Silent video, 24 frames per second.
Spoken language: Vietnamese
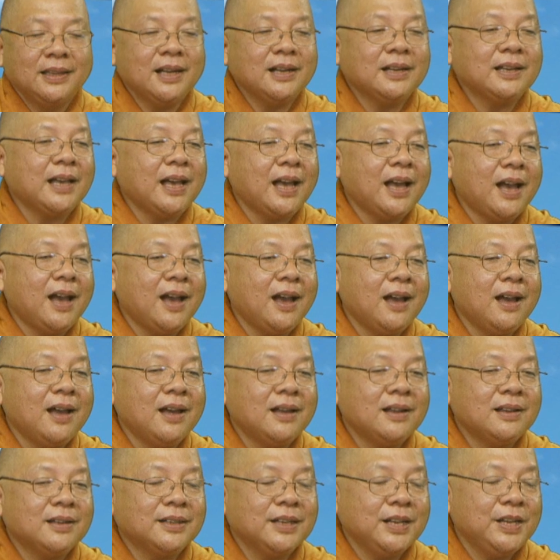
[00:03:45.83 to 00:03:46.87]
tất cả
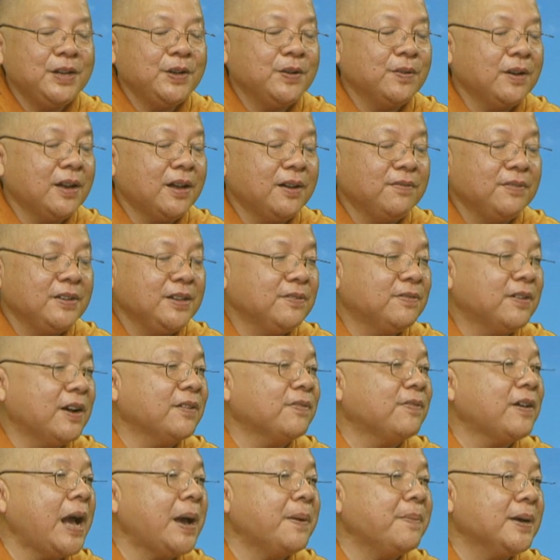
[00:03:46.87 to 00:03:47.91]
đều là vì
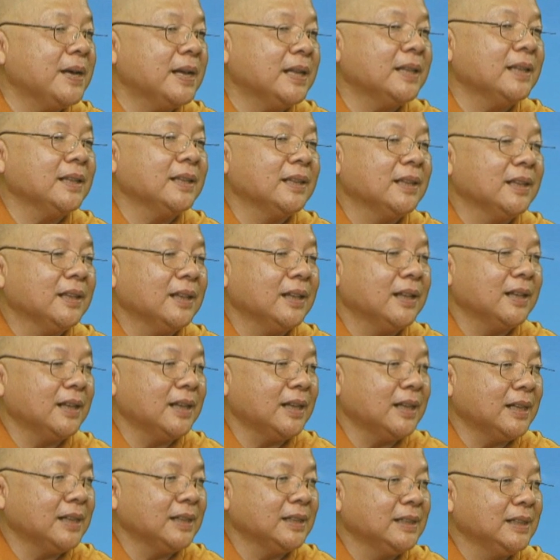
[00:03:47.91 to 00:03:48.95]
phật pháp hết à,
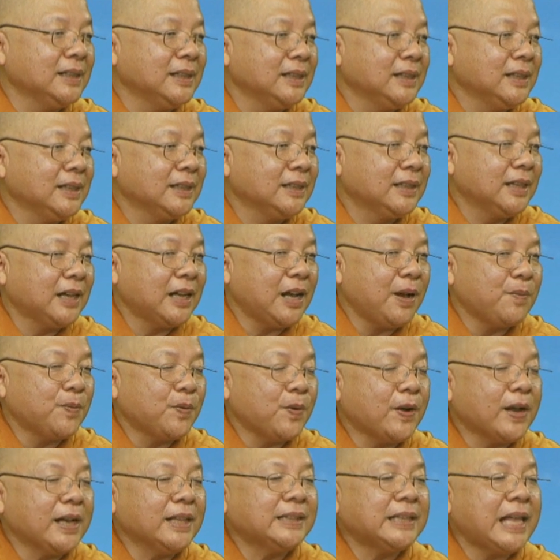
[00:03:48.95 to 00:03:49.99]
chứ không
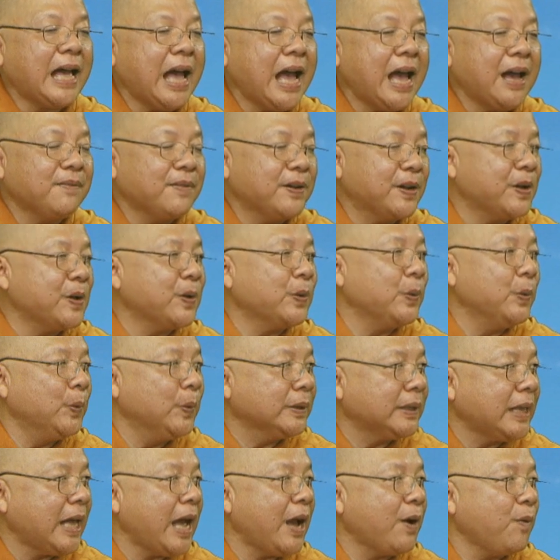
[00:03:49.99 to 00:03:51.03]
có cái ta và cái
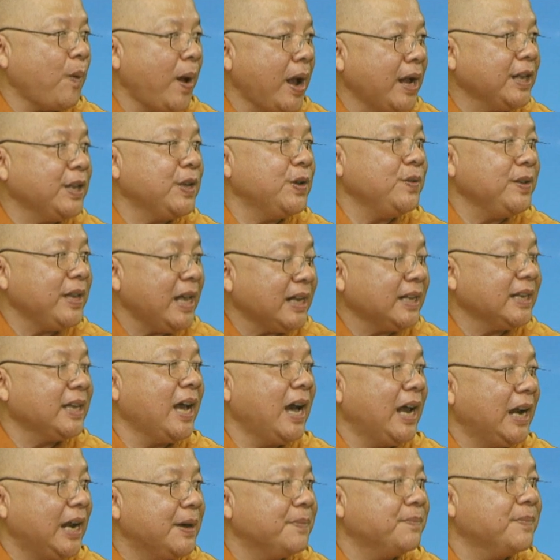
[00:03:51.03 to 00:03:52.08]
của ta quán chiếu nhắc
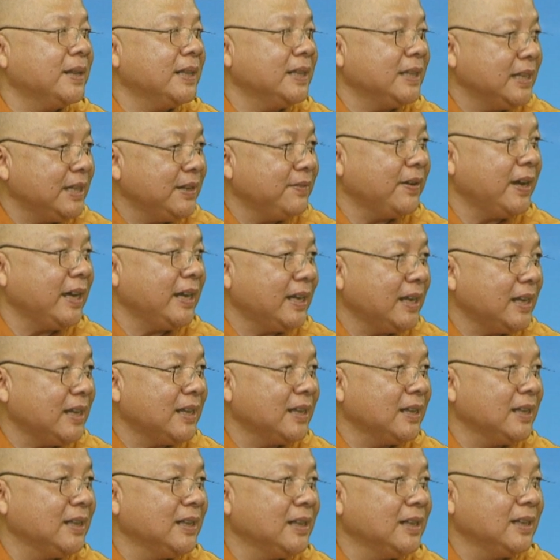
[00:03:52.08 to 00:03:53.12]
nhở là mình như vậy đó
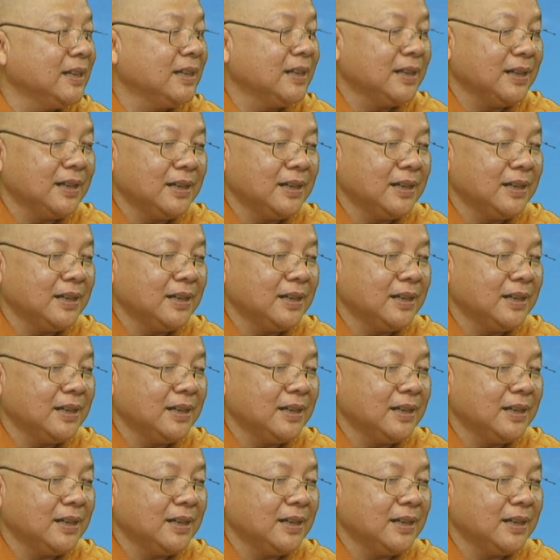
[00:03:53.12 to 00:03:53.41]
dạ.